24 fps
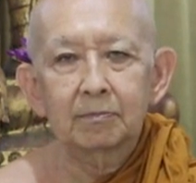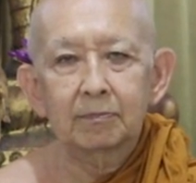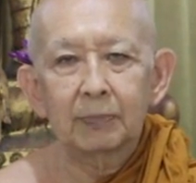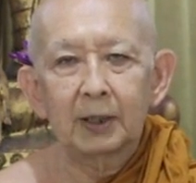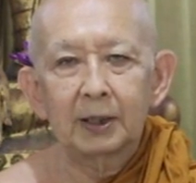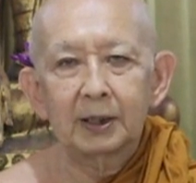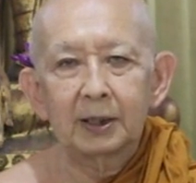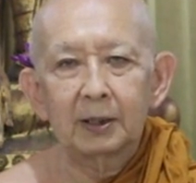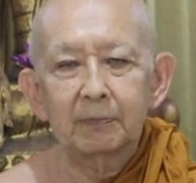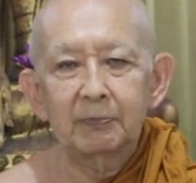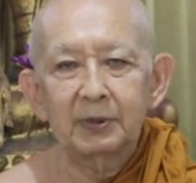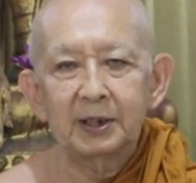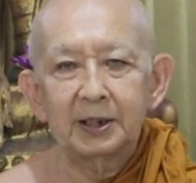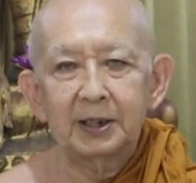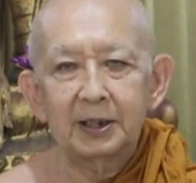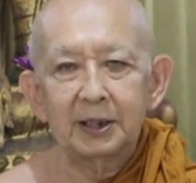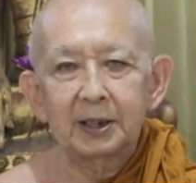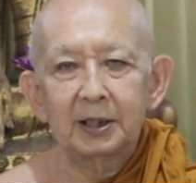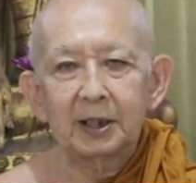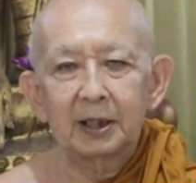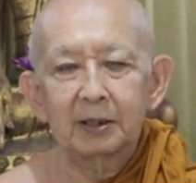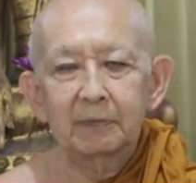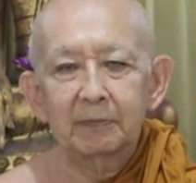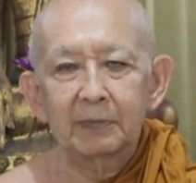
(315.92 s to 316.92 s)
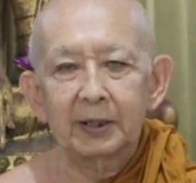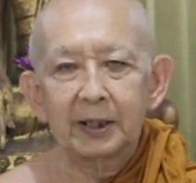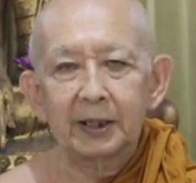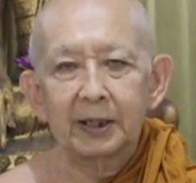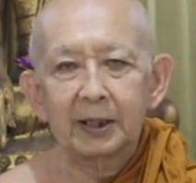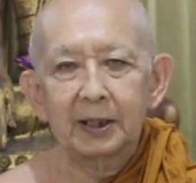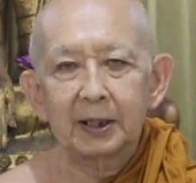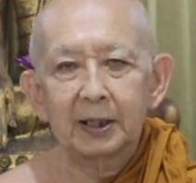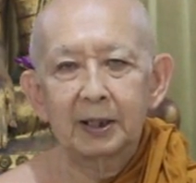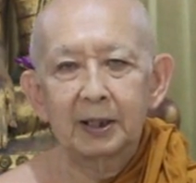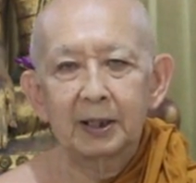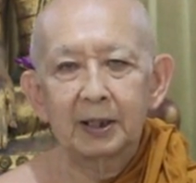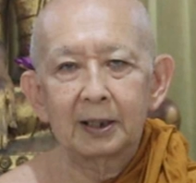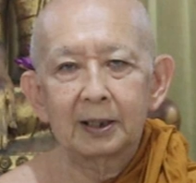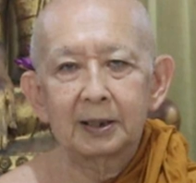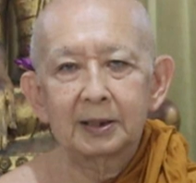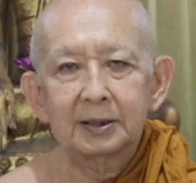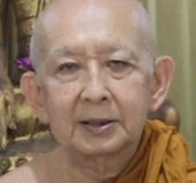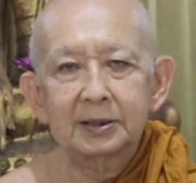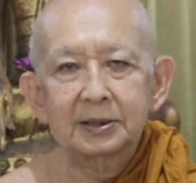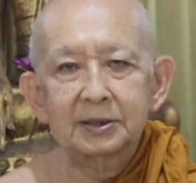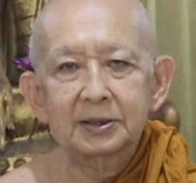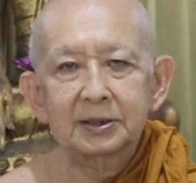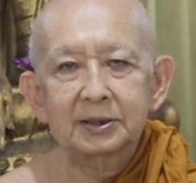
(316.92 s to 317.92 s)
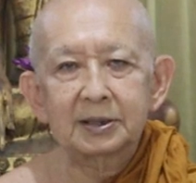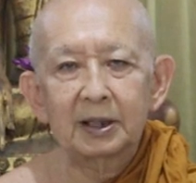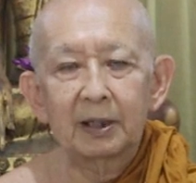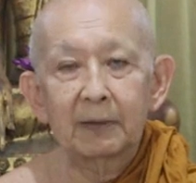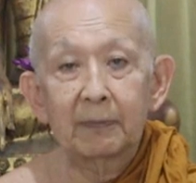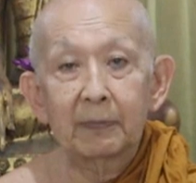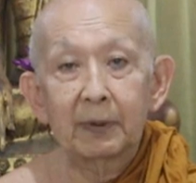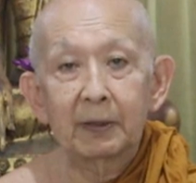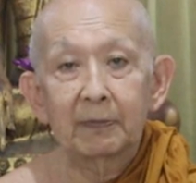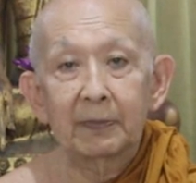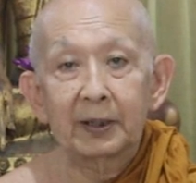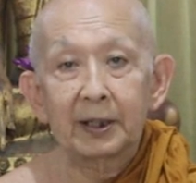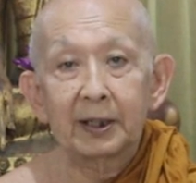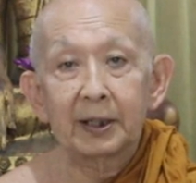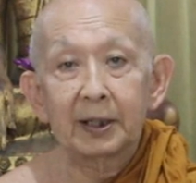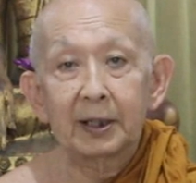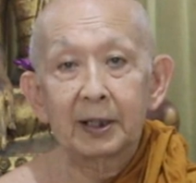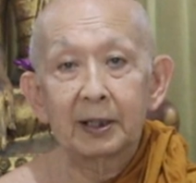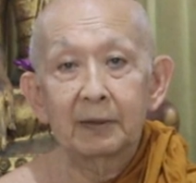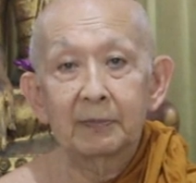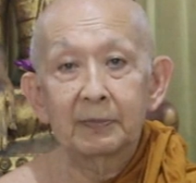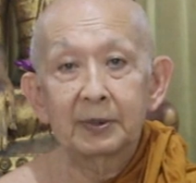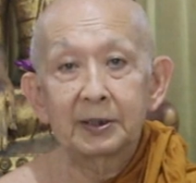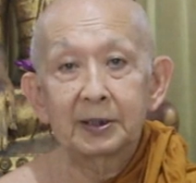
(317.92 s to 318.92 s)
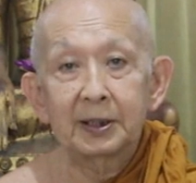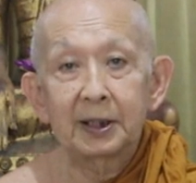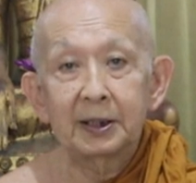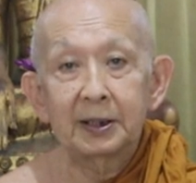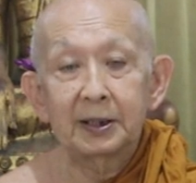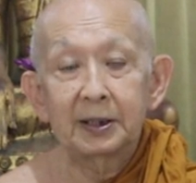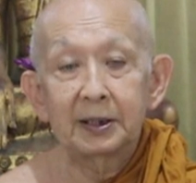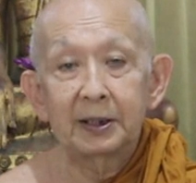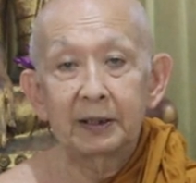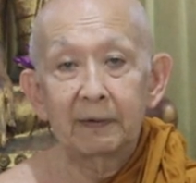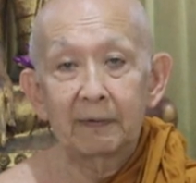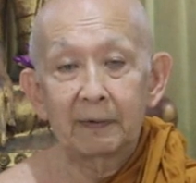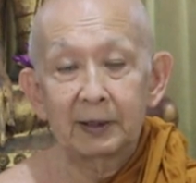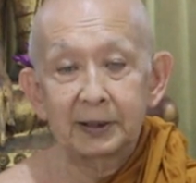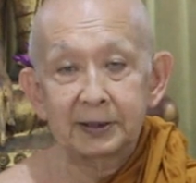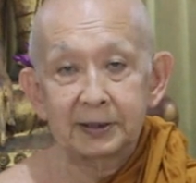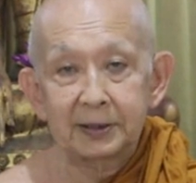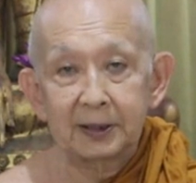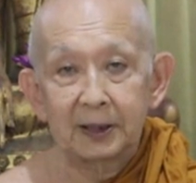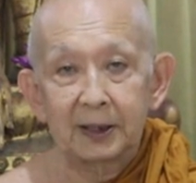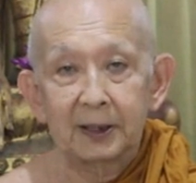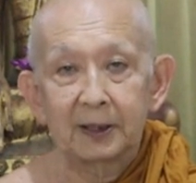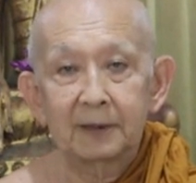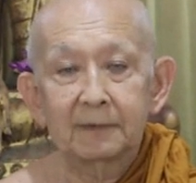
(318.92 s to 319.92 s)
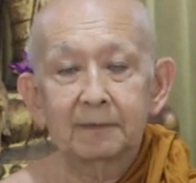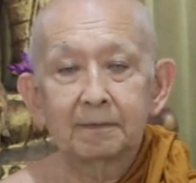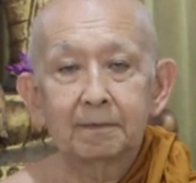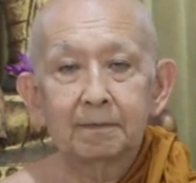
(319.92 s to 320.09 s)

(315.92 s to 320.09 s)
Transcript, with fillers: pada pikiran mereka sampai mereka menjadi dewasa.